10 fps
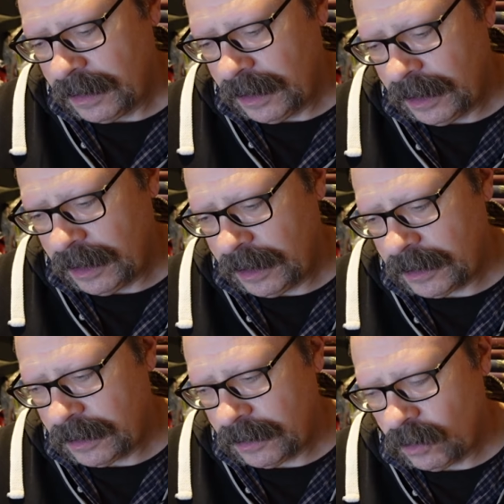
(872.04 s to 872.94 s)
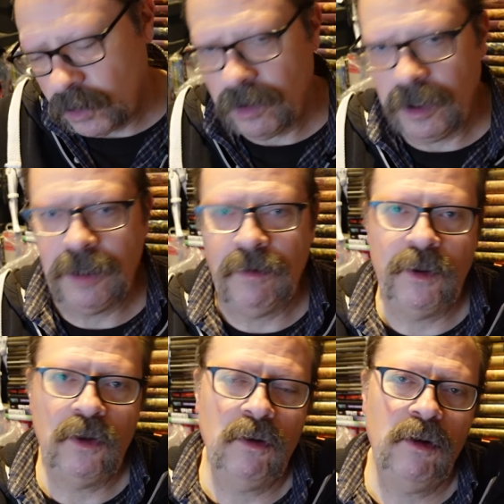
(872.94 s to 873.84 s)
Y es justo en ese
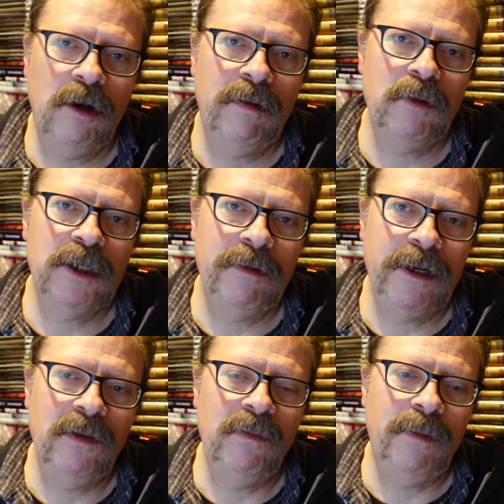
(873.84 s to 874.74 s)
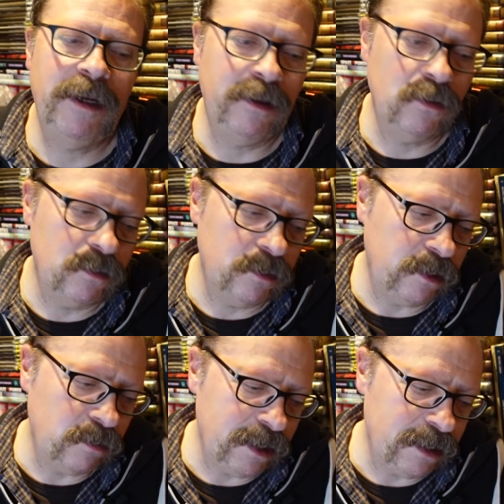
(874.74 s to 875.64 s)
momento cuando lo vamos a ver en, un plan,
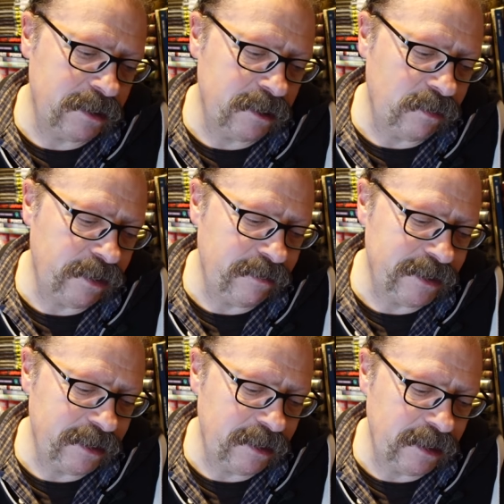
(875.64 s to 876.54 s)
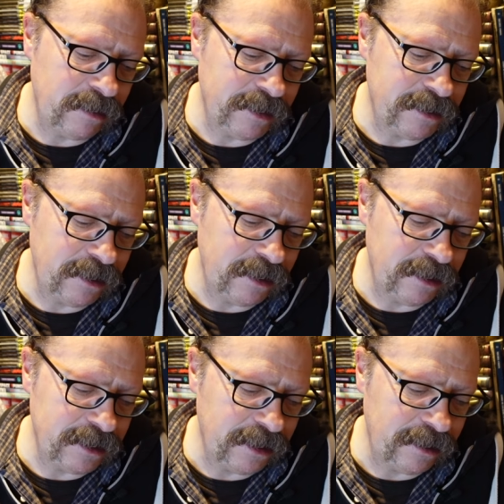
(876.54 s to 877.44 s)
en, una secuencia bastante, bastante
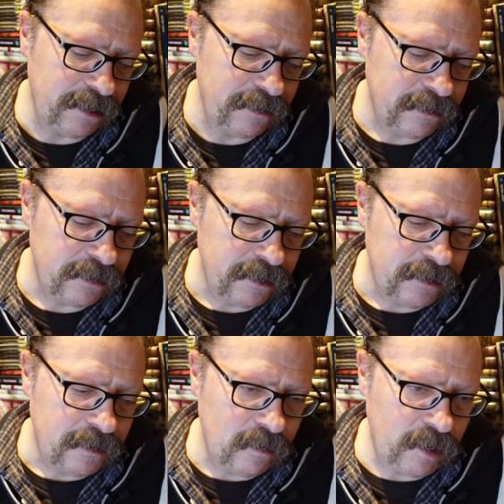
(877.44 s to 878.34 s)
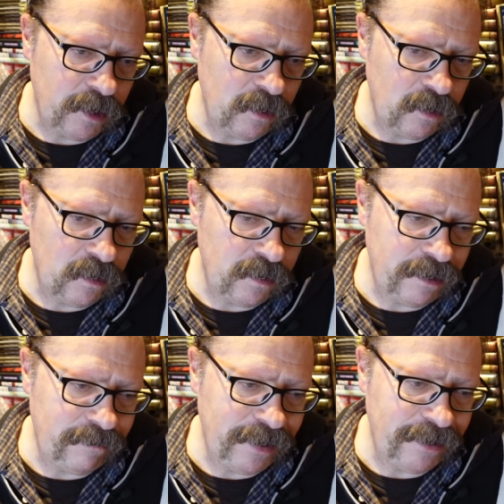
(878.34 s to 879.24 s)
interesante, cuando
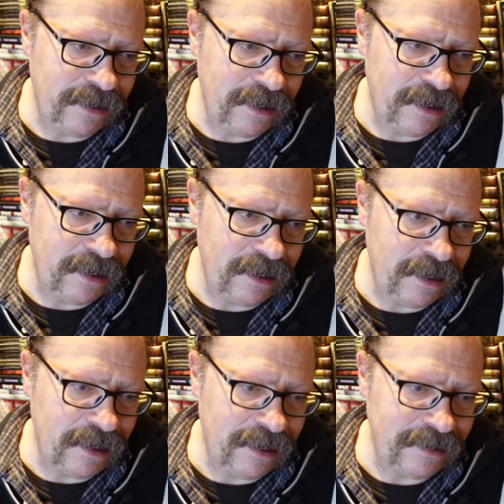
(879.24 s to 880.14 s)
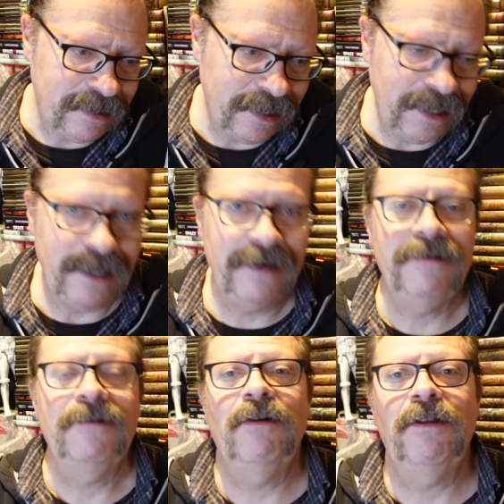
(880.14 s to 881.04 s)
empieza a reír,
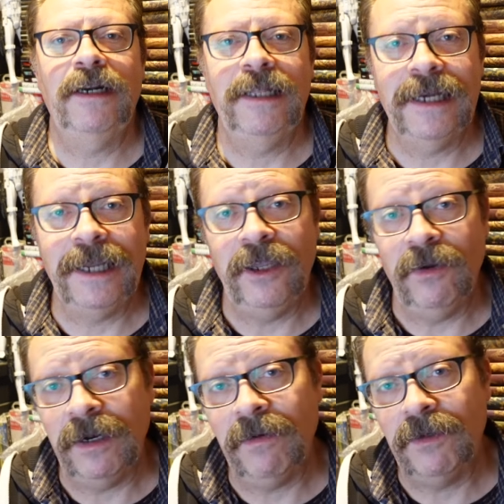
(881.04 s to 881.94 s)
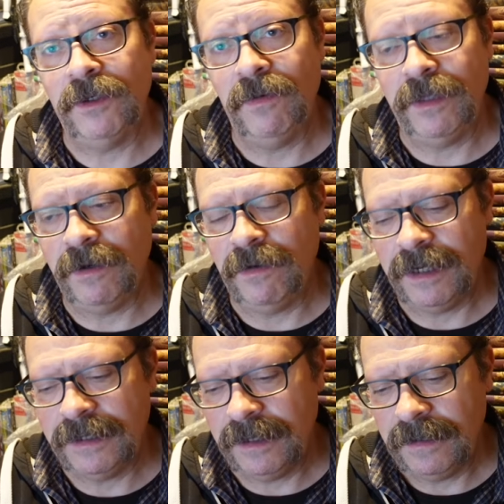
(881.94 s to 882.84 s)
cuando en realidad quiere llorar, cuando se encuentra con
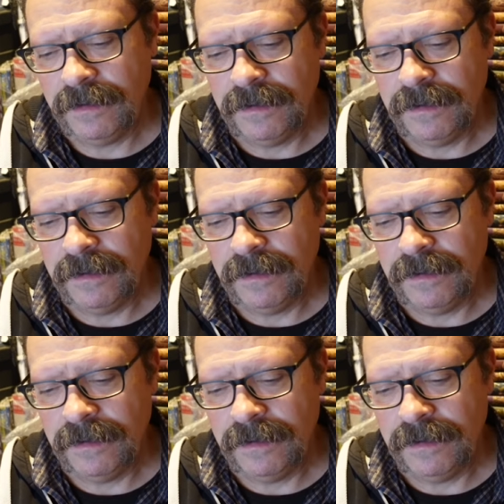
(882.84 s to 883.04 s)
Caster,